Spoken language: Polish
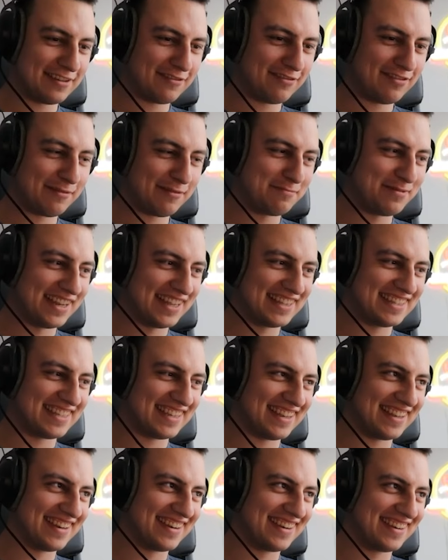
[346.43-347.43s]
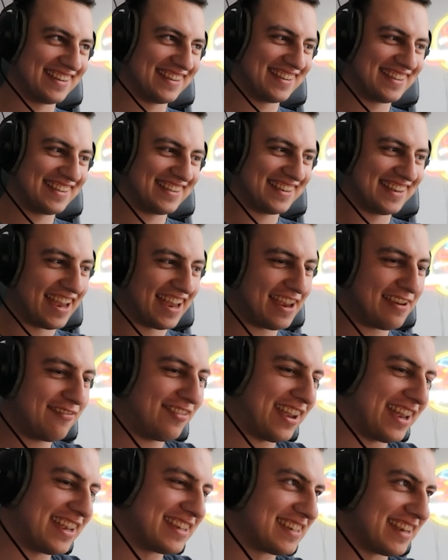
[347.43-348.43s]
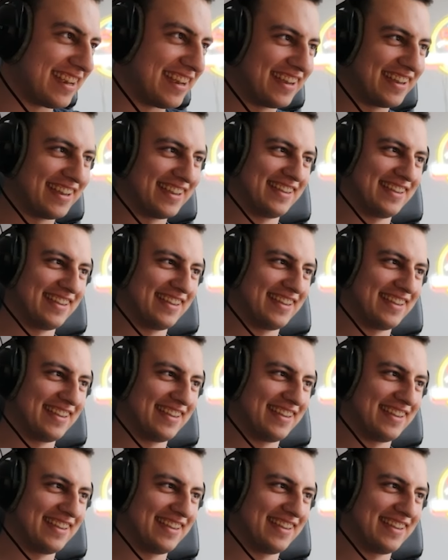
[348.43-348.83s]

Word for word: na fabryce. Ja im wierzę. Ty